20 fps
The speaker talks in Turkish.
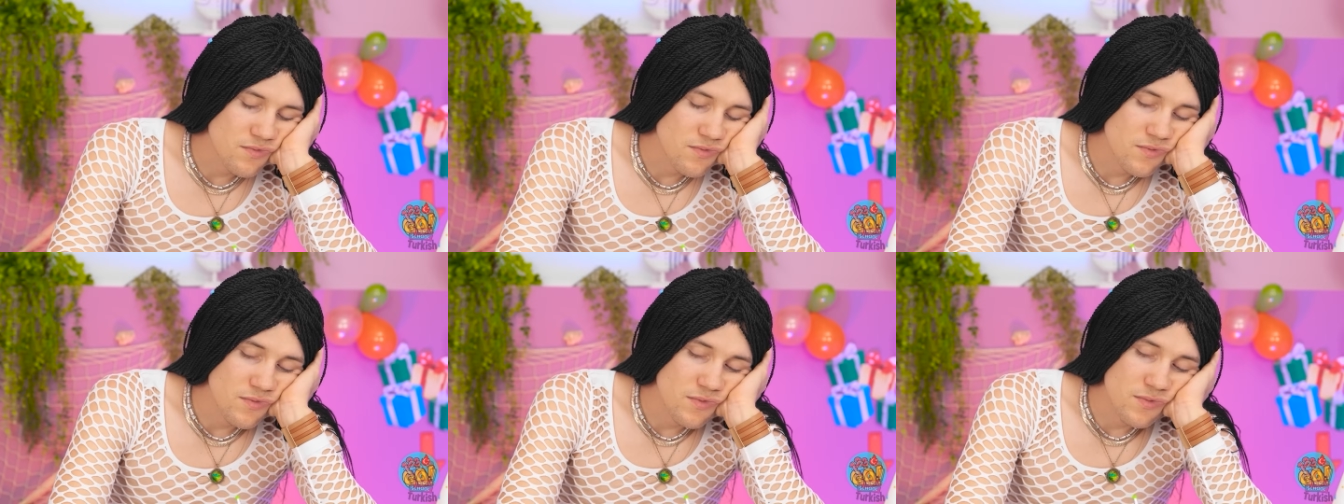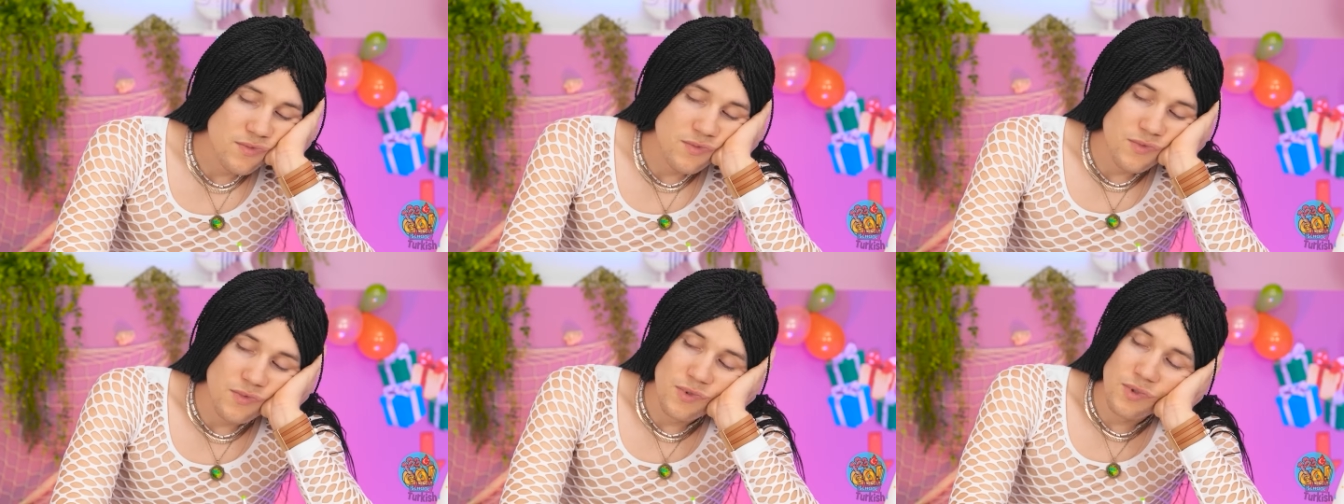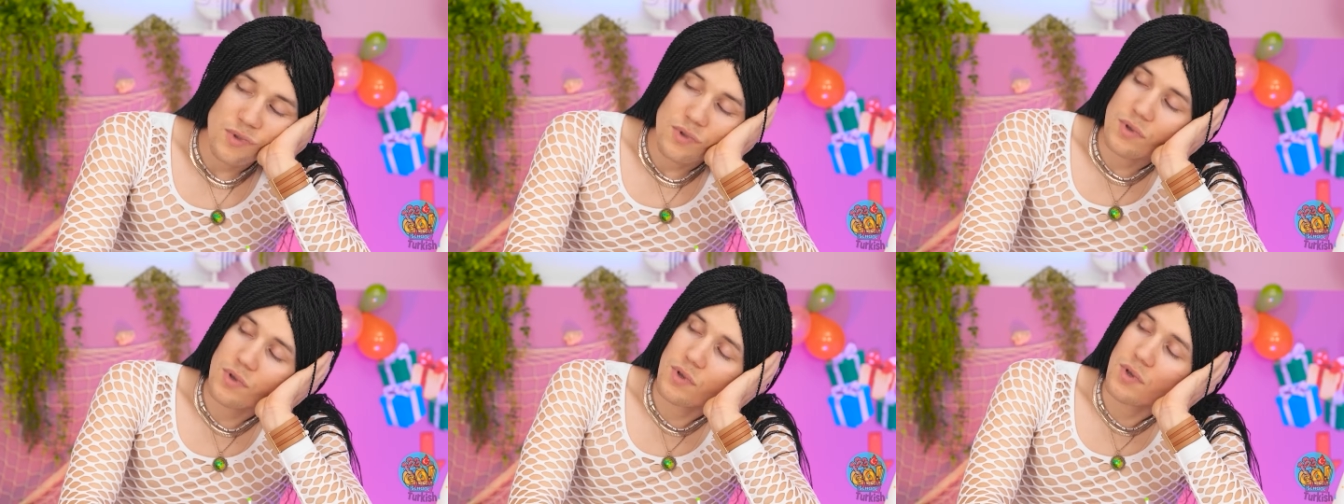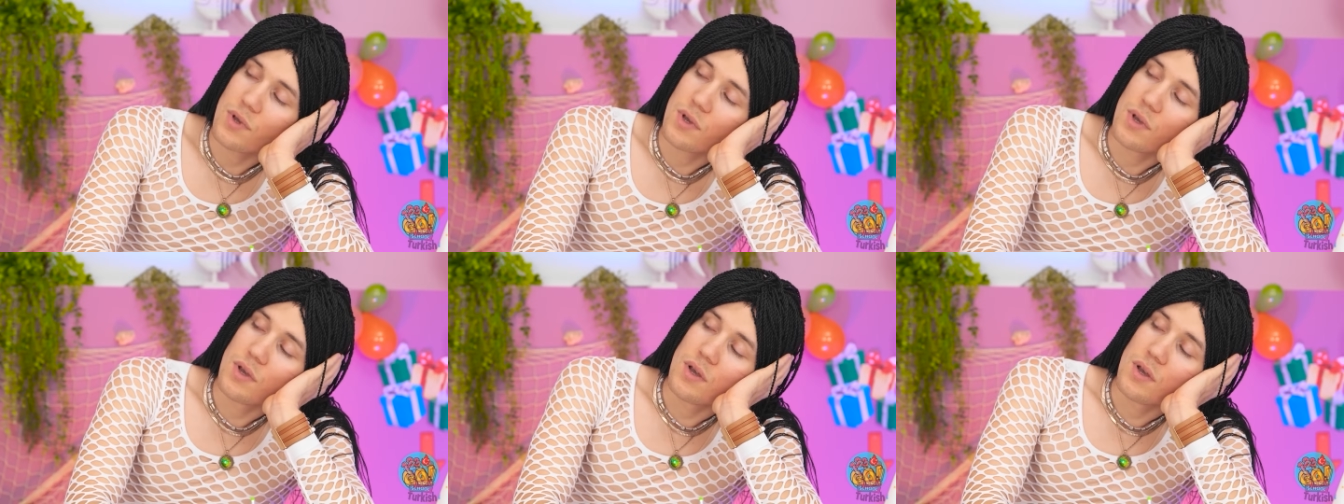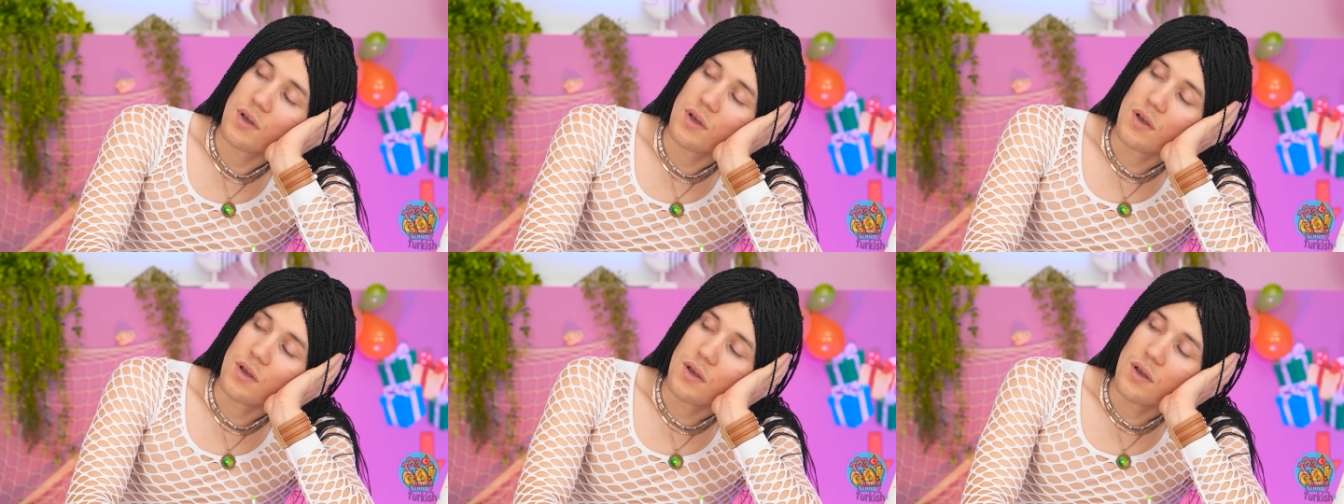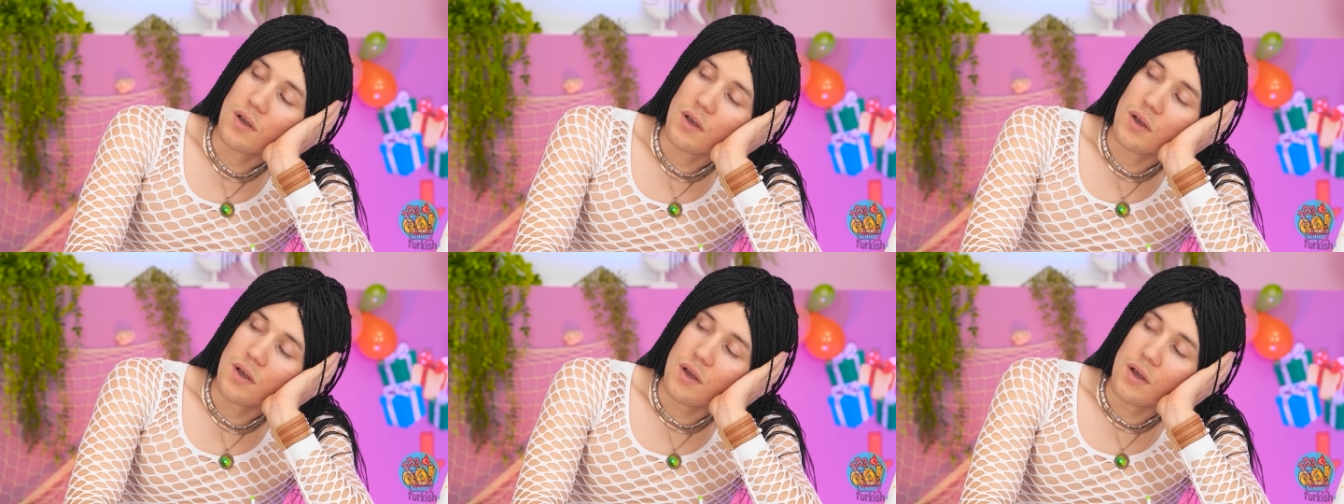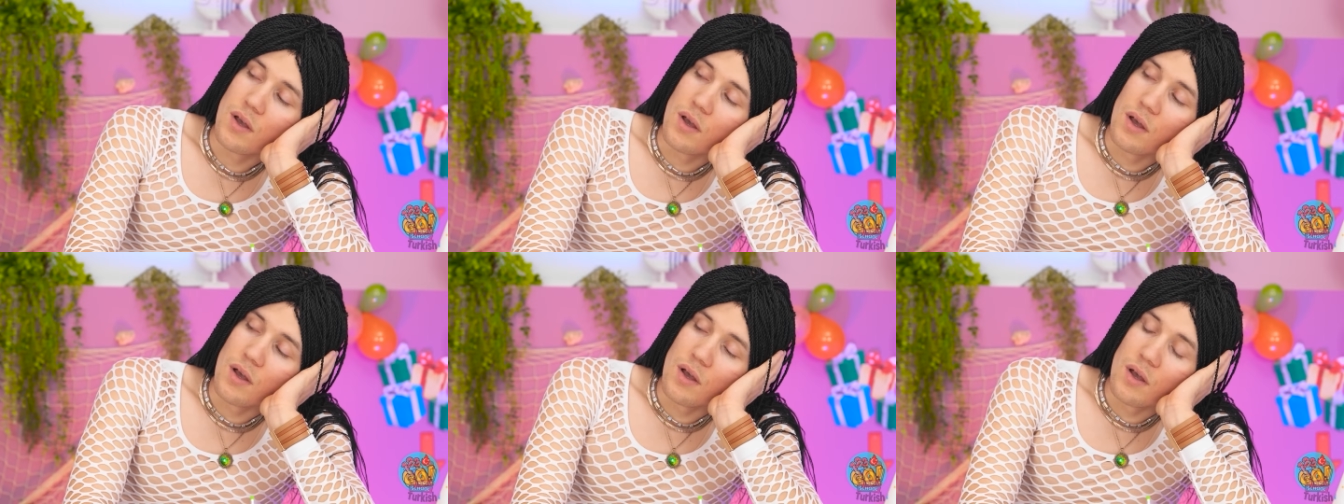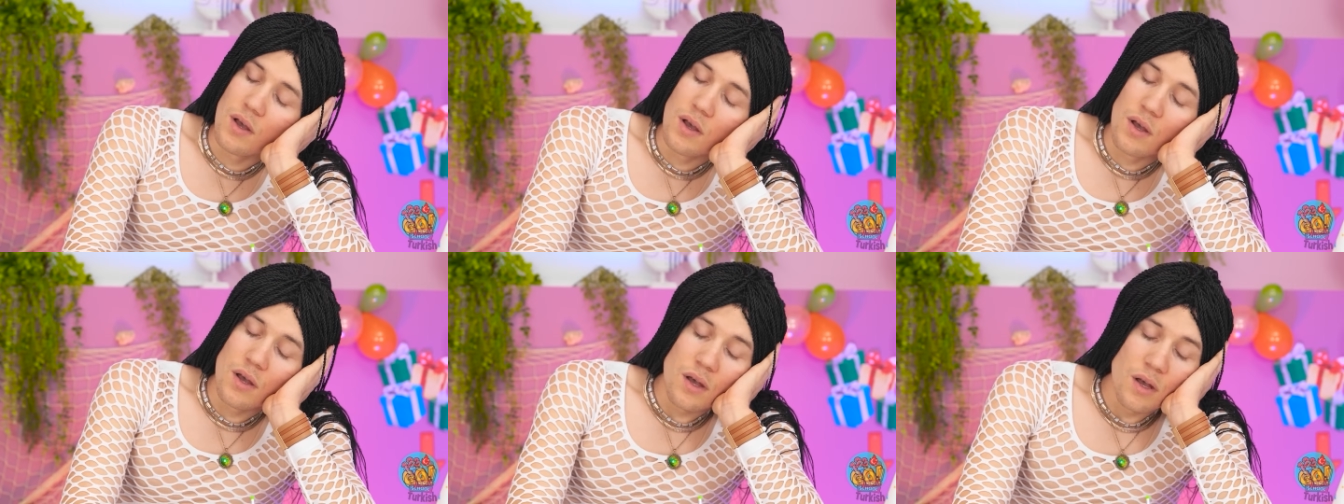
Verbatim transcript: Ha? Sen mi